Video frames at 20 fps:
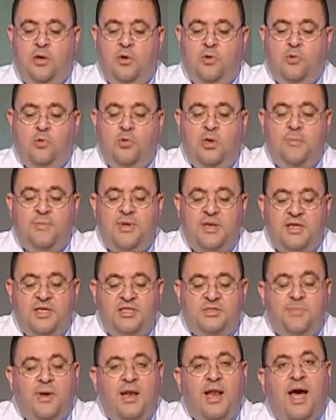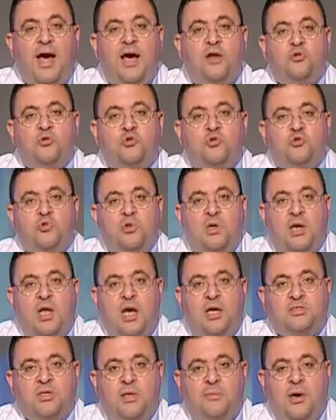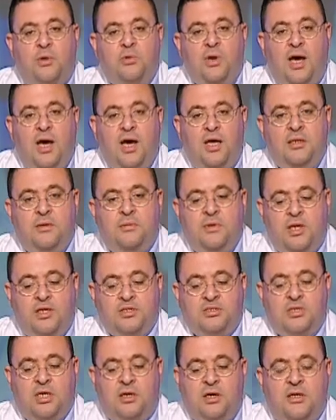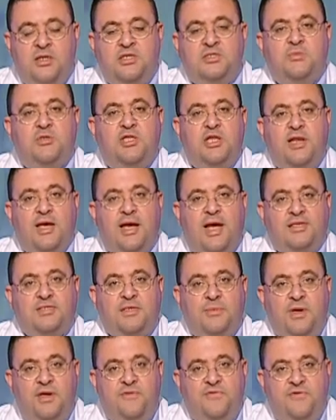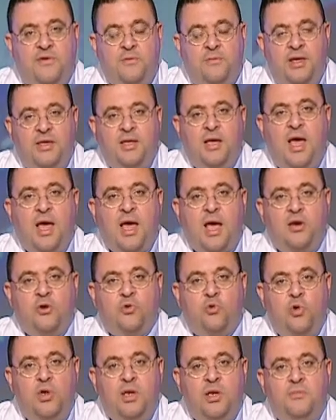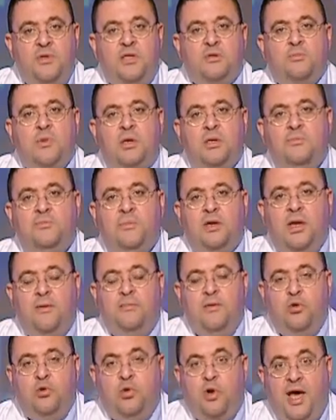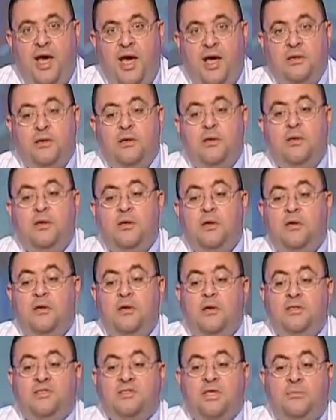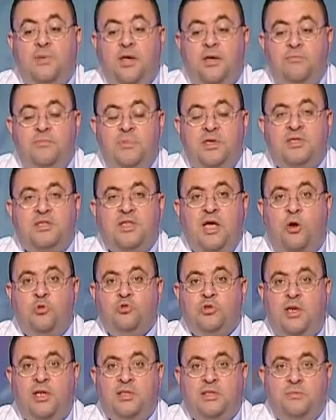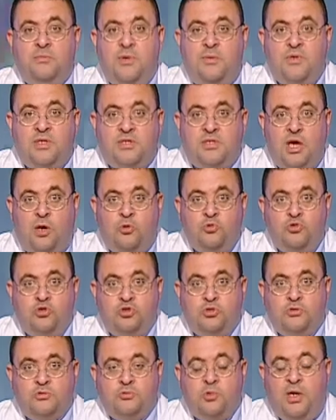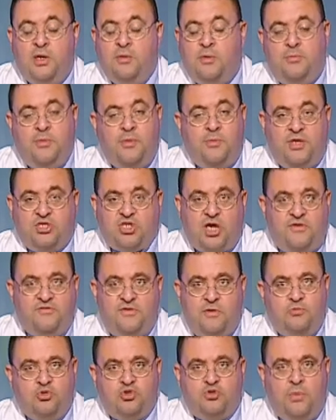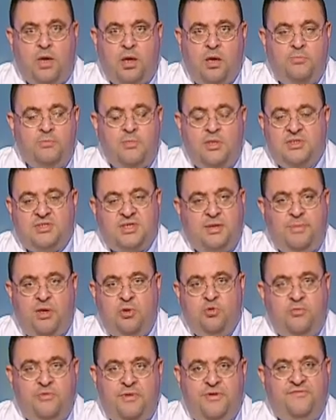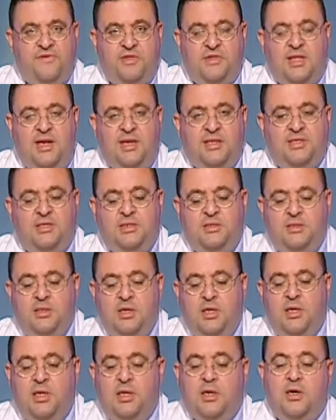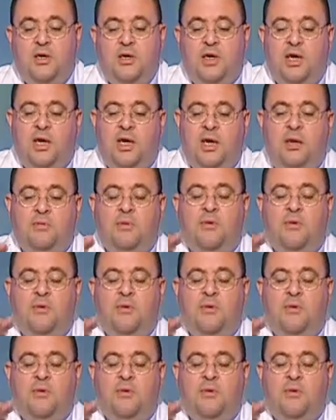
وبالنسبه لحقن جذور الاعصاب او الحقن بالقسطره نسبه النجاح 70% يعني كل 100 مريض بنعمل له الحقن 70 بيرتاحوا 30 ما بيرتاحوش واحنا ما بنبقاش عارفين مسبقا مين 70 ومين في ال 30 اللي ما